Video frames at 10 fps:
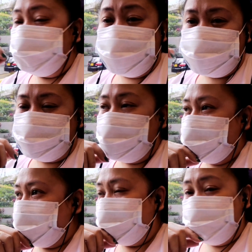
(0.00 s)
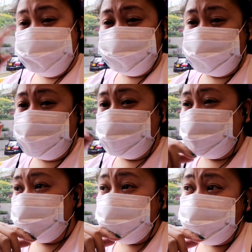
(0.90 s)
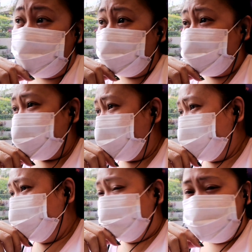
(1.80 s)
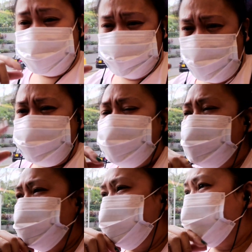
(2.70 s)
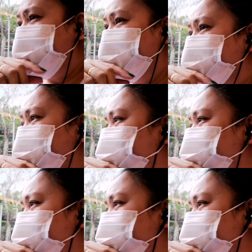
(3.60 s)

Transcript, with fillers: buhat sa bahay namin papuntang airport balikan basta nakapag road trip lang